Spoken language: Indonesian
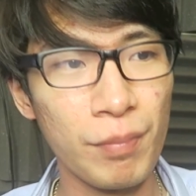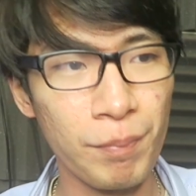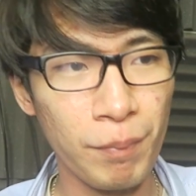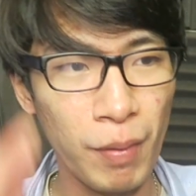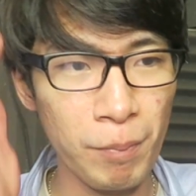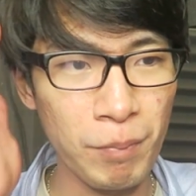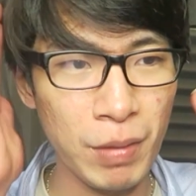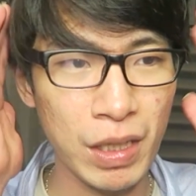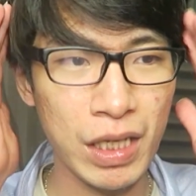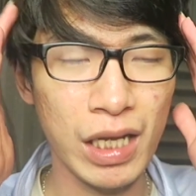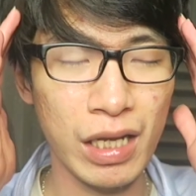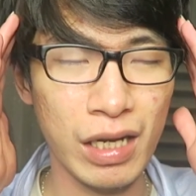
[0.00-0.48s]

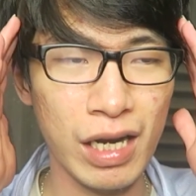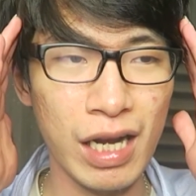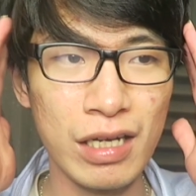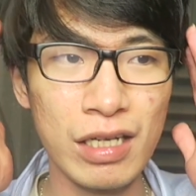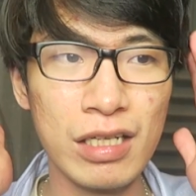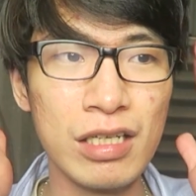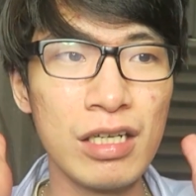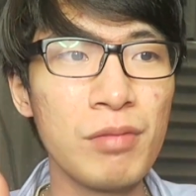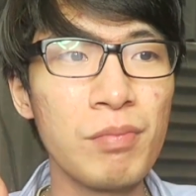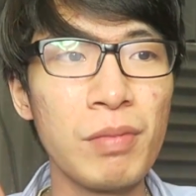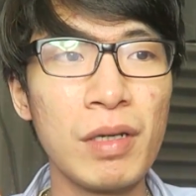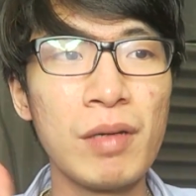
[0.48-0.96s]
pemikiran
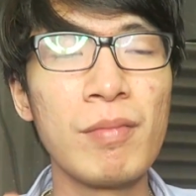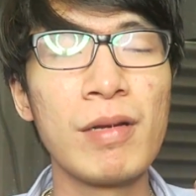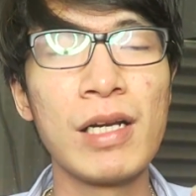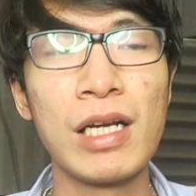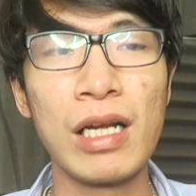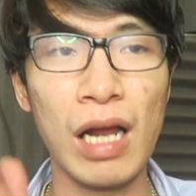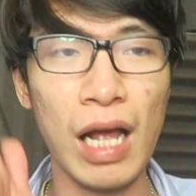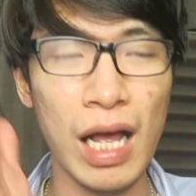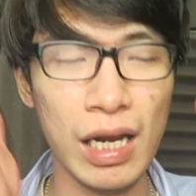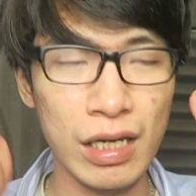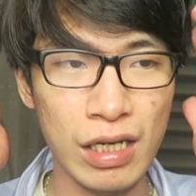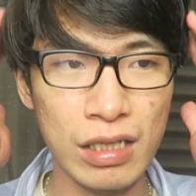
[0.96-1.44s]
ini
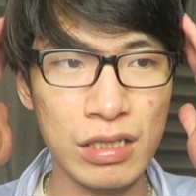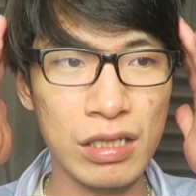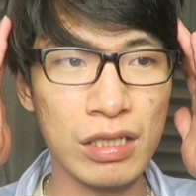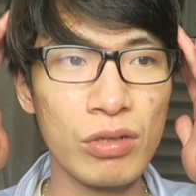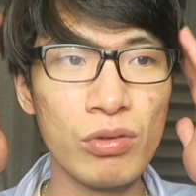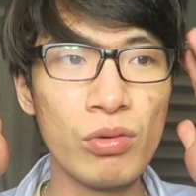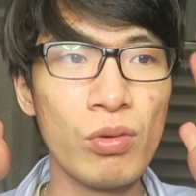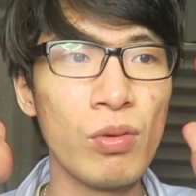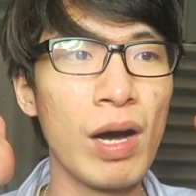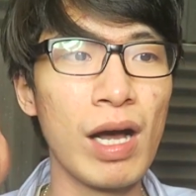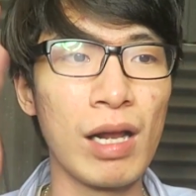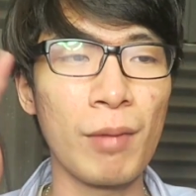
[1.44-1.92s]
benar-benar ada di
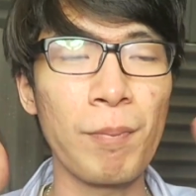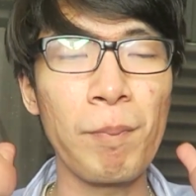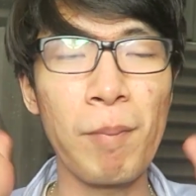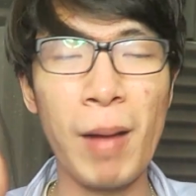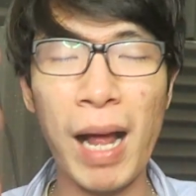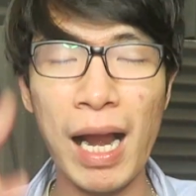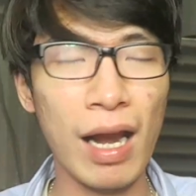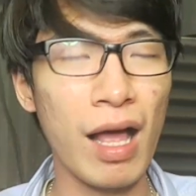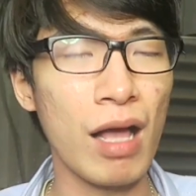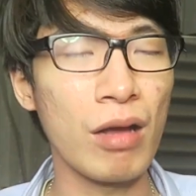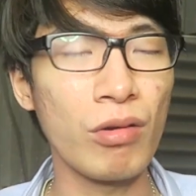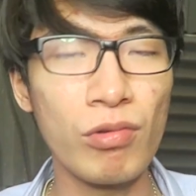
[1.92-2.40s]
luar
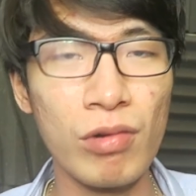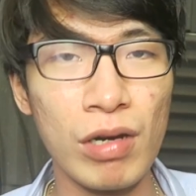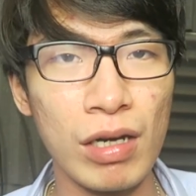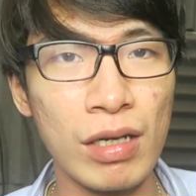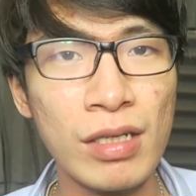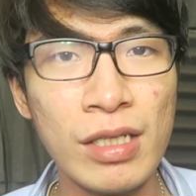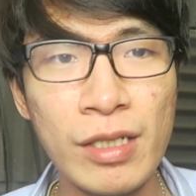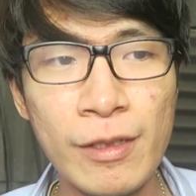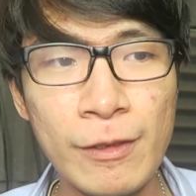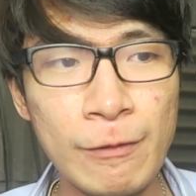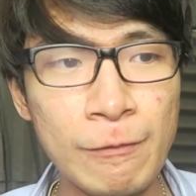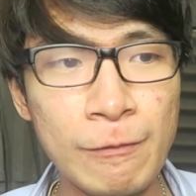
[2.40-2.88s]
pala gue
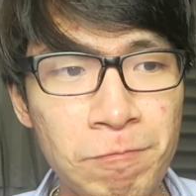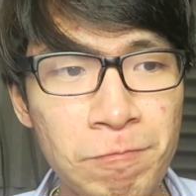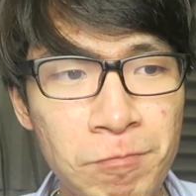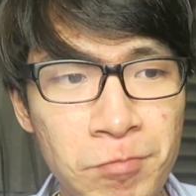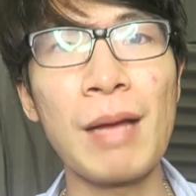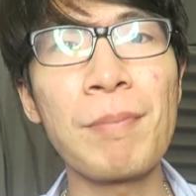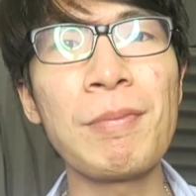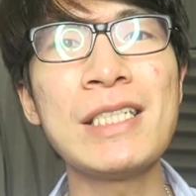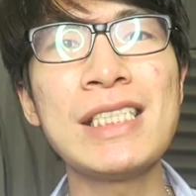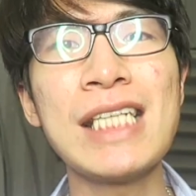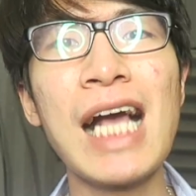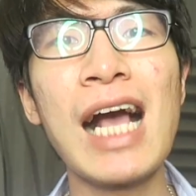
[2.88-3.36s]

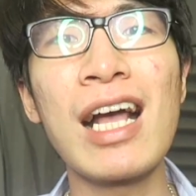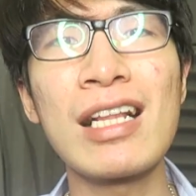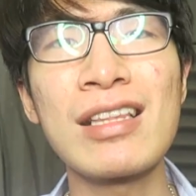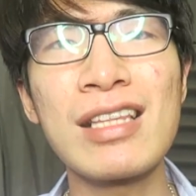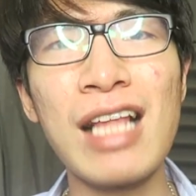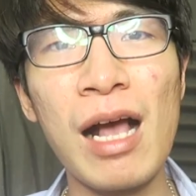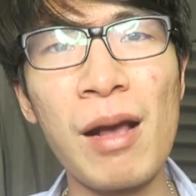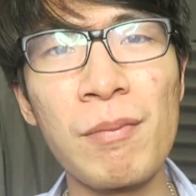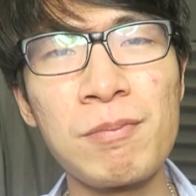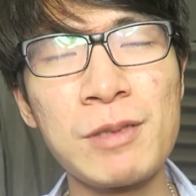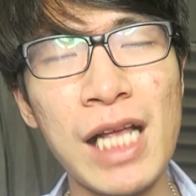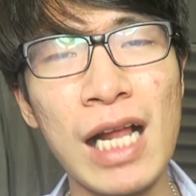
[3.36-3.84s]
tapi jangan
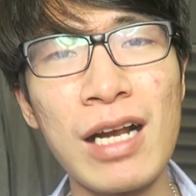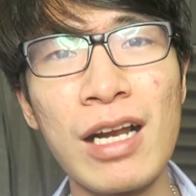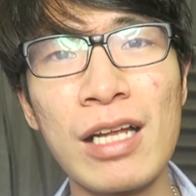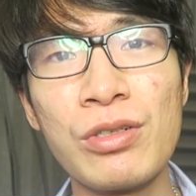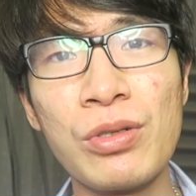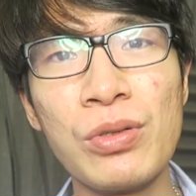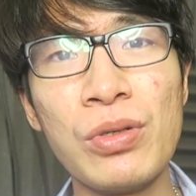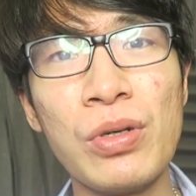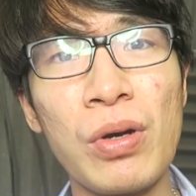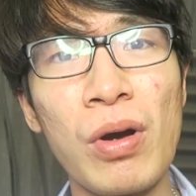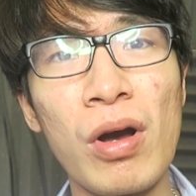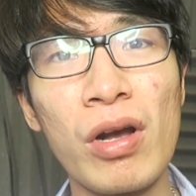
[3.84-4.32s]
tangkap salah
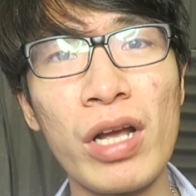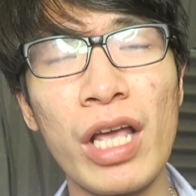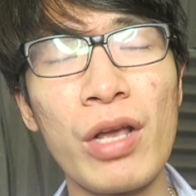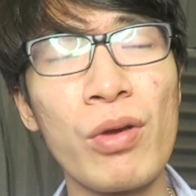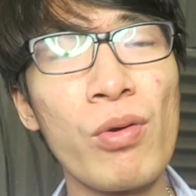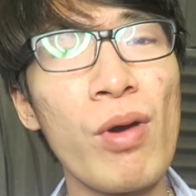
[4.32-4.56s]
dulu oke okay?